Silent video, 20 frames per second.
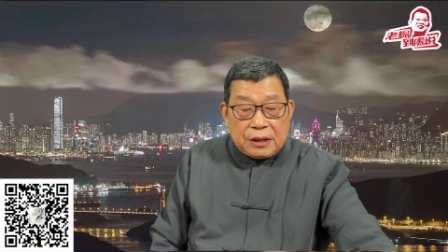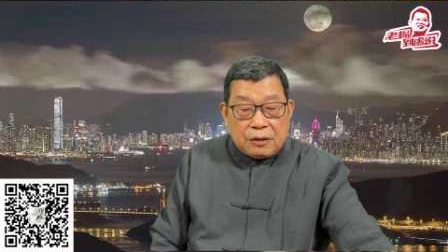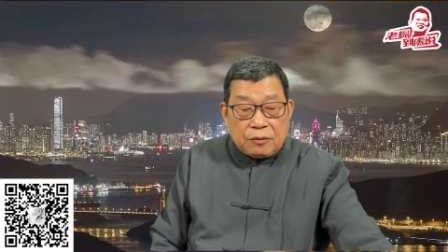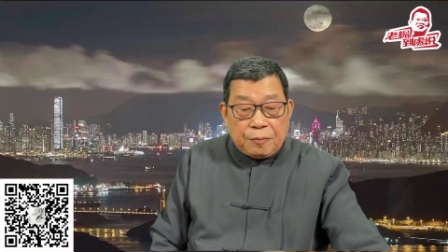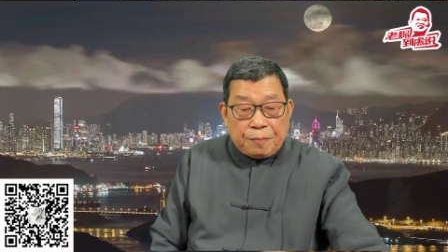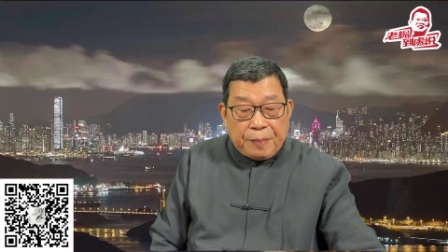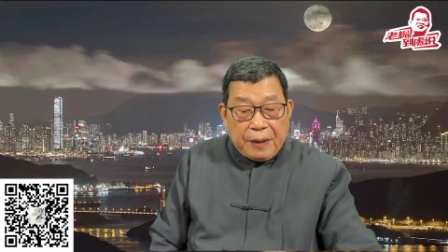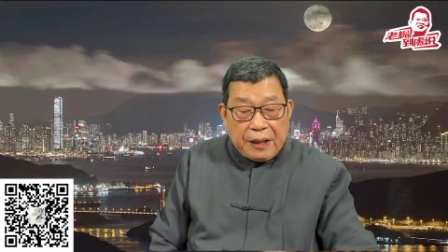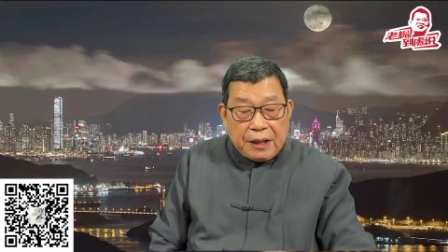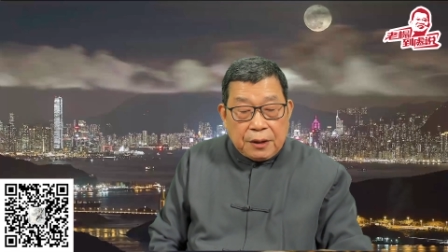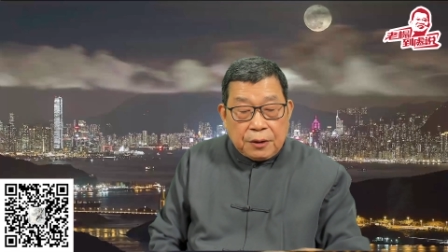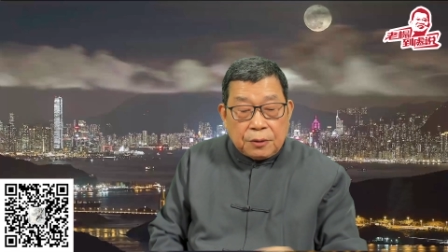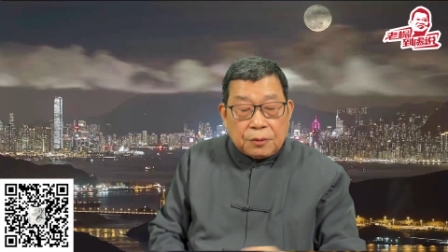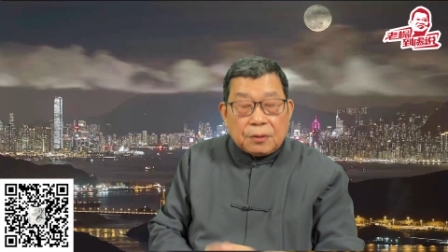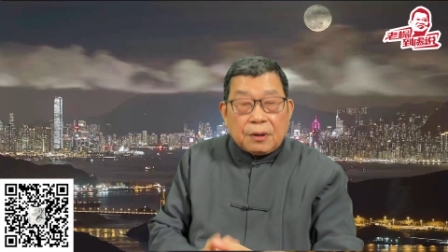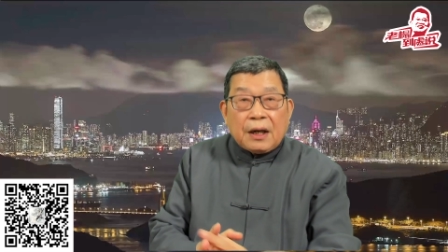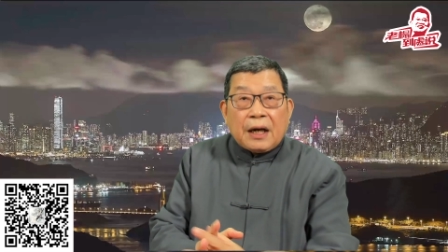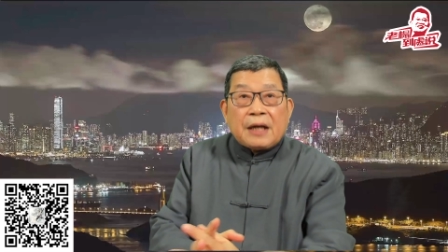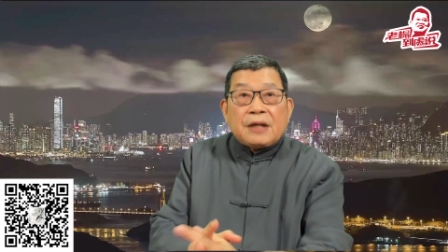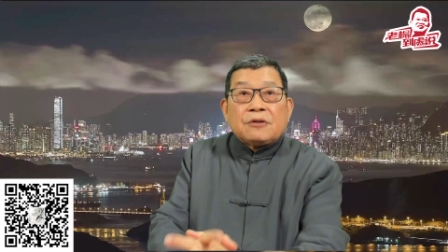因为背
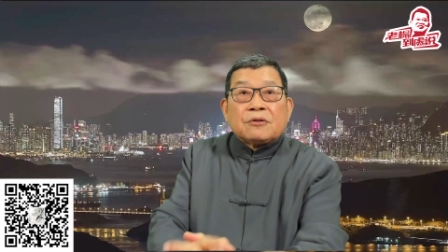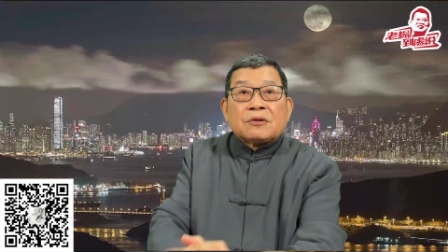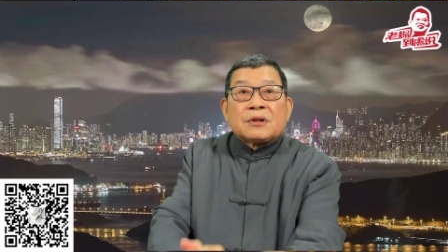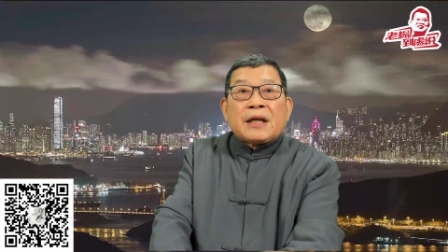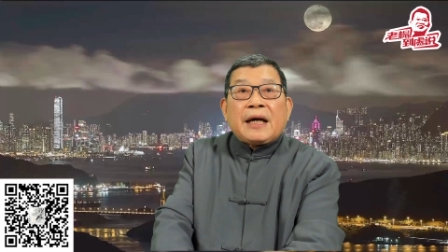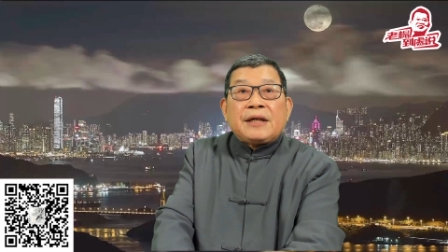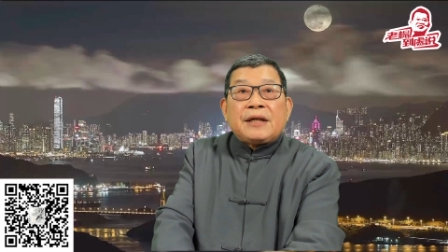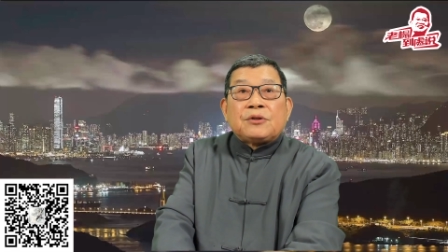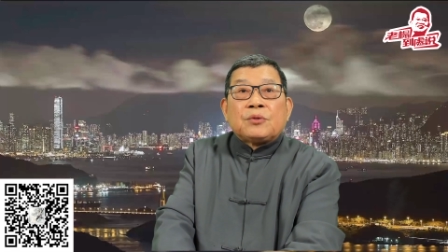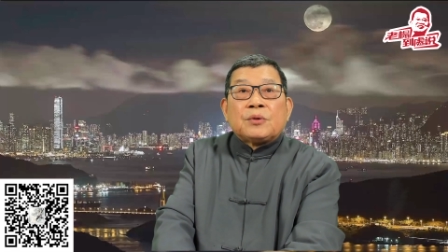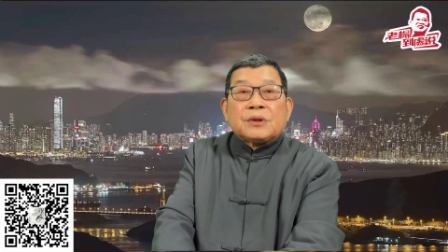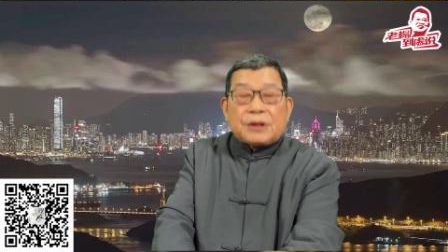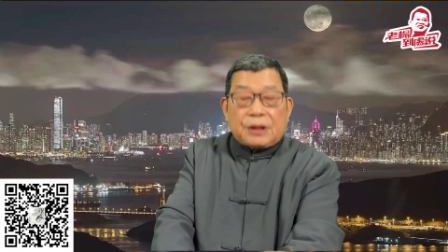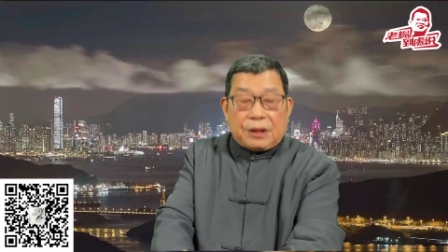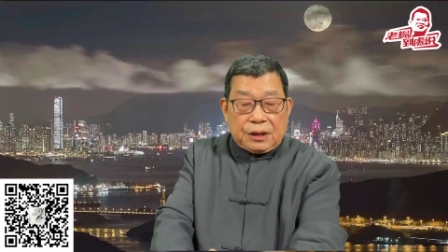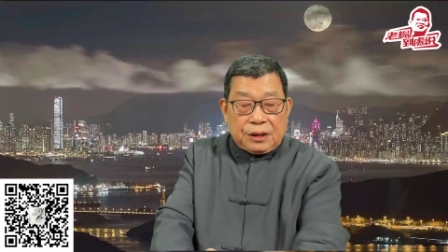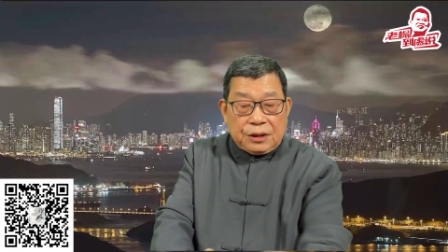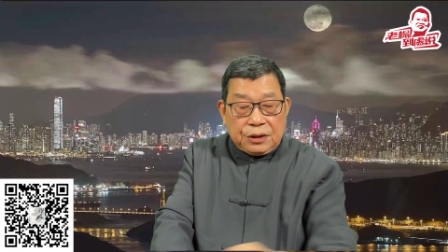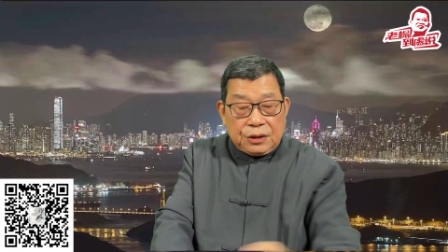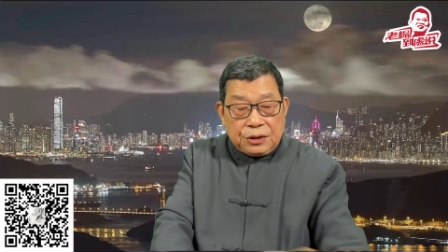后还有太多
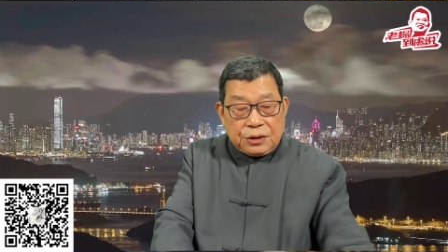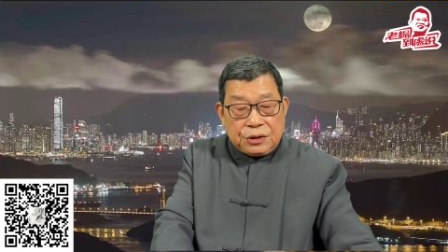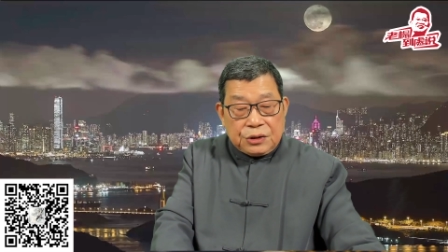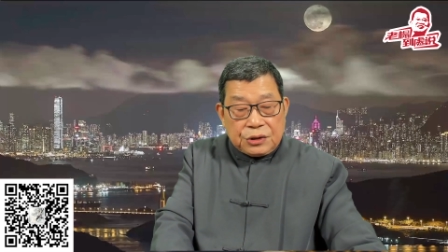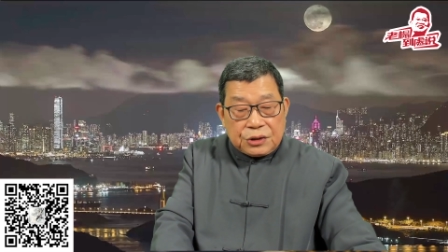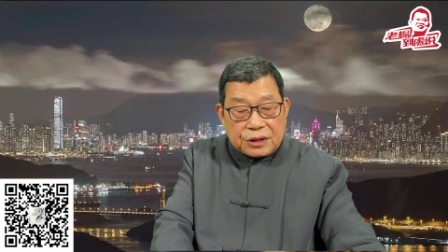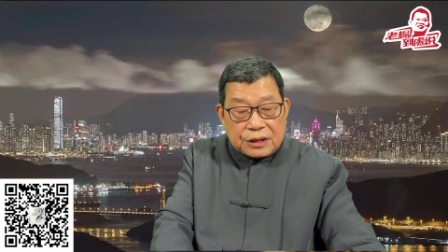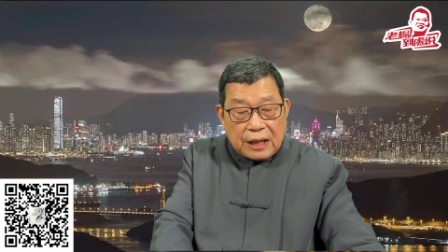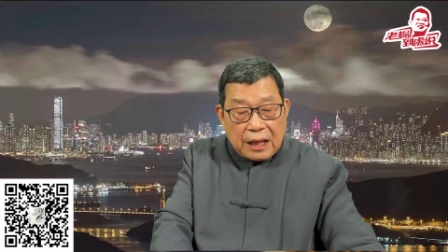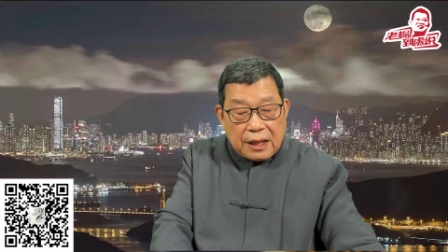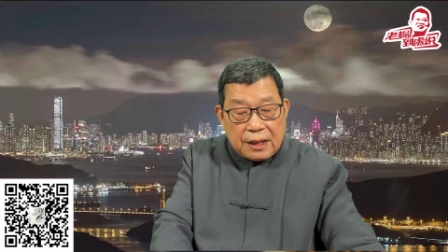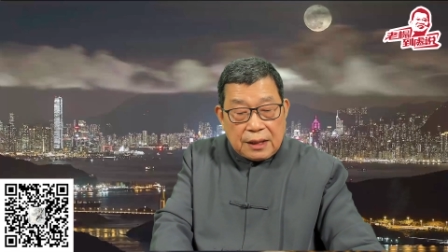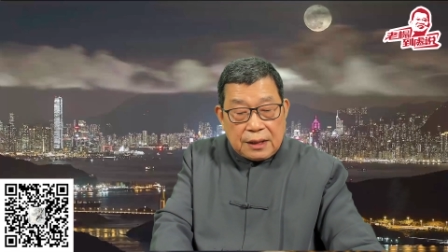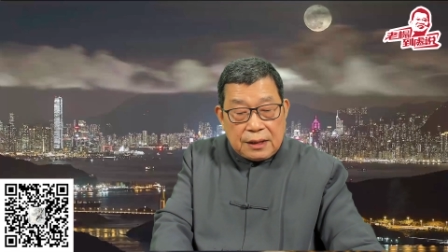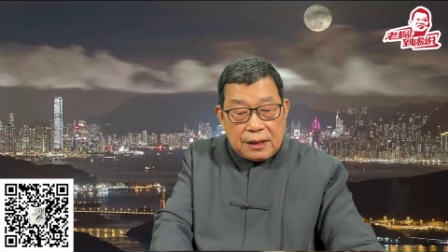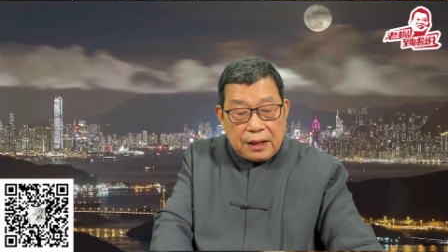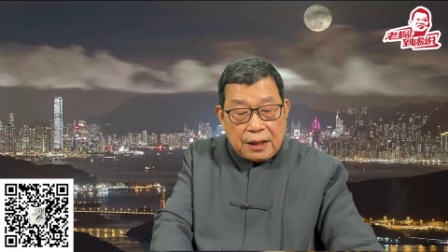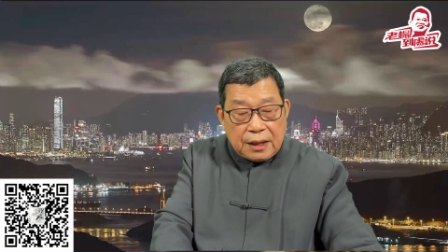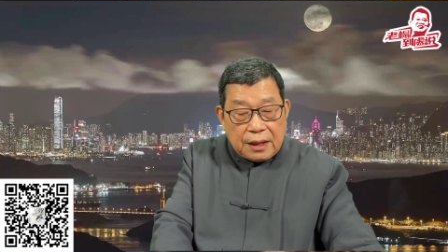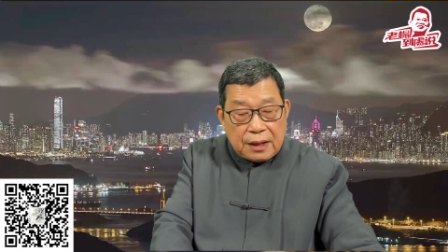的
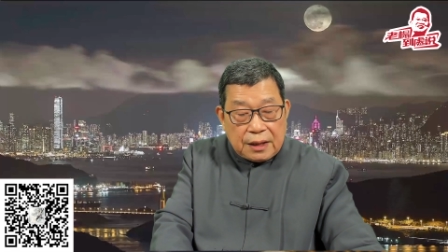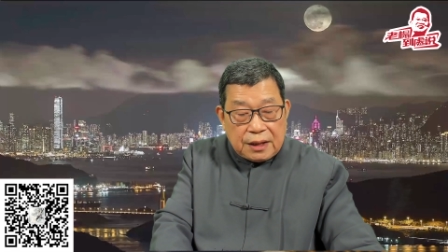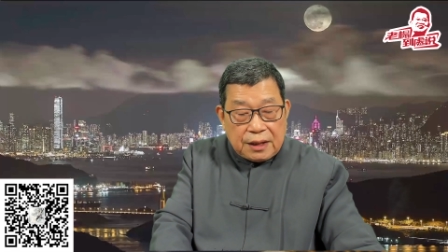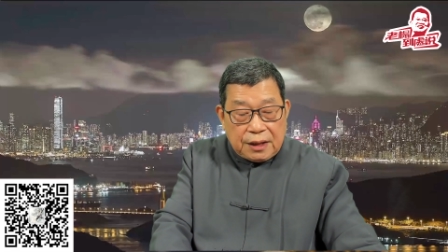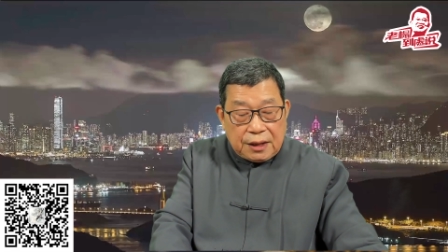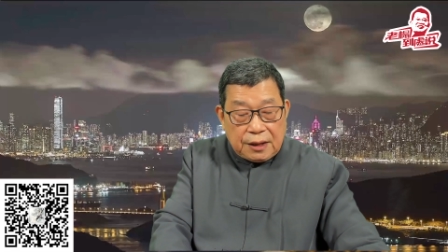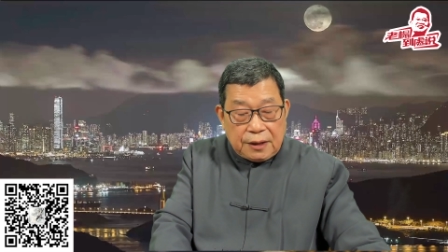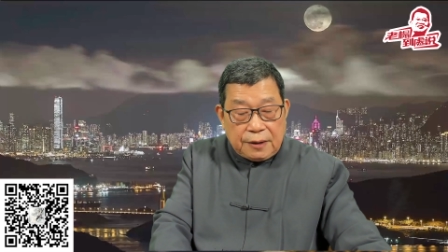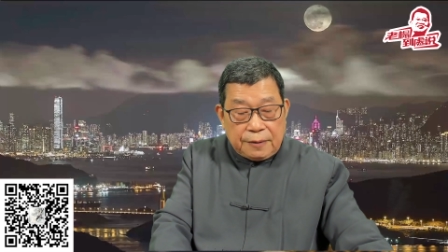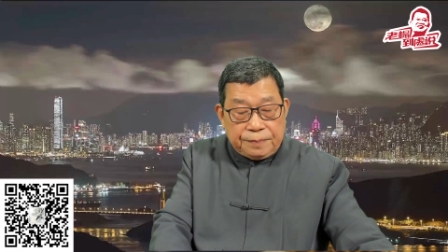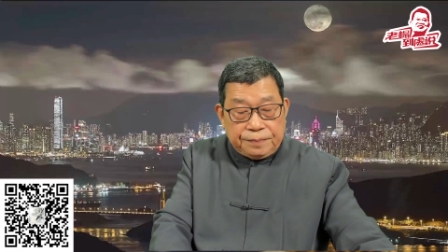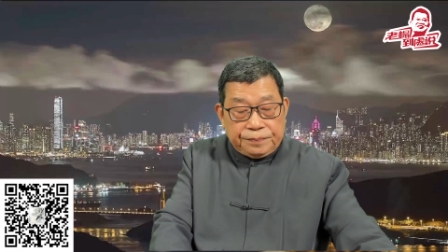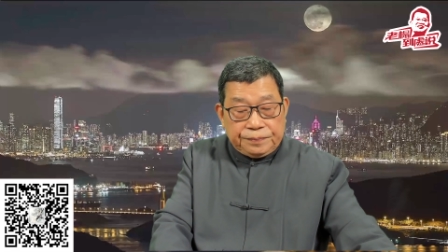商业利益。